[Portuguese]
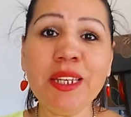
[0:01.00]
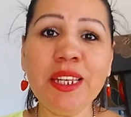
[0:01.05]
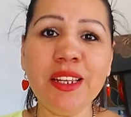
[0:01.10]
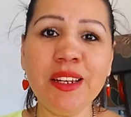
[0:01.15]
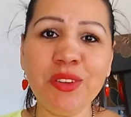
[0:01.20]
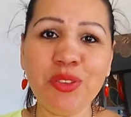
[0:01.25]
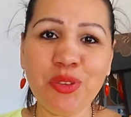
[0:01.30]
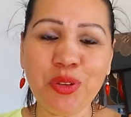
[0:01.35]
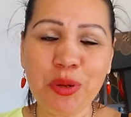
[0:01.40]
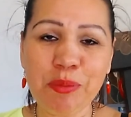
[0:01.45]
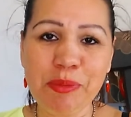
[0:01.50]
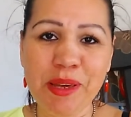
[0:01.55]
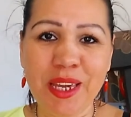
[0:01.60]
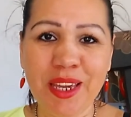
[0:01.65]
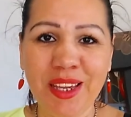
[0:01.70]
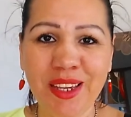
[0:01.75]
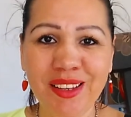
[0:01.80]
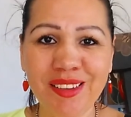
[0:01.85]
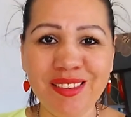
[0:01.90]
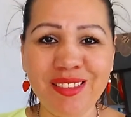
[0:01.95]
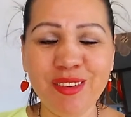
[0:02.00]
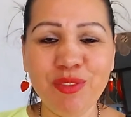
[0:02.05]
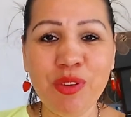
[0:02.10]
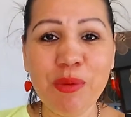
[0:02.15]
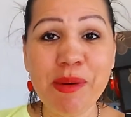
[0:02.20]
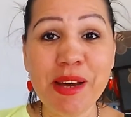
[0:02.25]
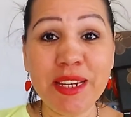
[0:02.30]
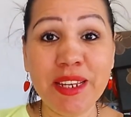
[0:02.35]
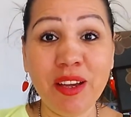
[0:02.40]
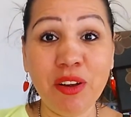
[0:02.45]
meninas, tudo bem? Silvia
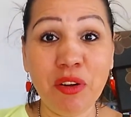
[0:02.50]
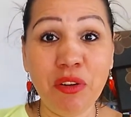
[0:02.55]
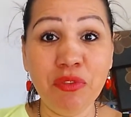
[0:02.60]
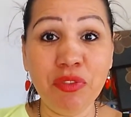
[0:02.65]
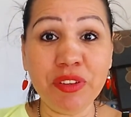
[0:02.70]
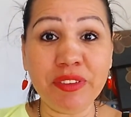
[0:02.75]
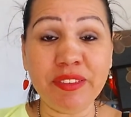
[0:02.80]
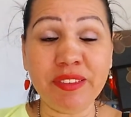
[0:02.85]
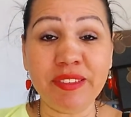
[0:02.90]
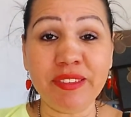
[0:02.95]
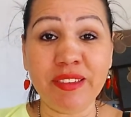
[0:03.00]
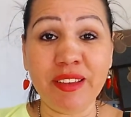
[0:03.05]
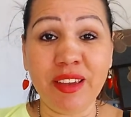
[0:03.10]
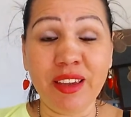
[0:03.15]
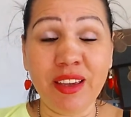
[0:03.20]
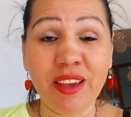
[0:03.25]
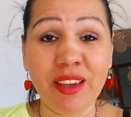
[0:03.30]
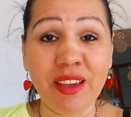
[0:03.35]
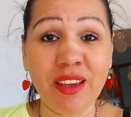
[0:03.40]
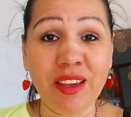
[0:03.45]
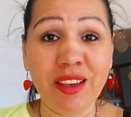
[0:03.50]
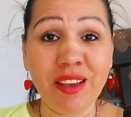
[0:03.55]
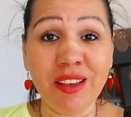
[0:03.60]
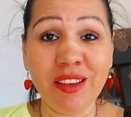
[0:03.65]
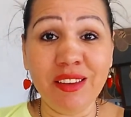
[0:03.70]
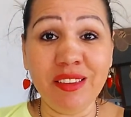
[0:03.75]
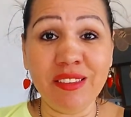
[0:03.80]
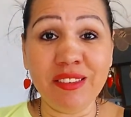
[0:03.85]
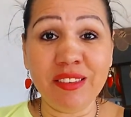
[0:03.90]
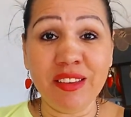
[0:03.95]
Maria com
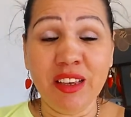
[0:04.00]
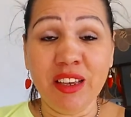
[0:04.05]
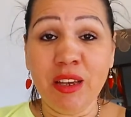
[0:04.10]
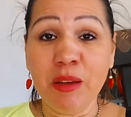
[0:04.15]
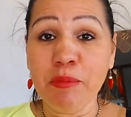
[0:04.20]
vocês.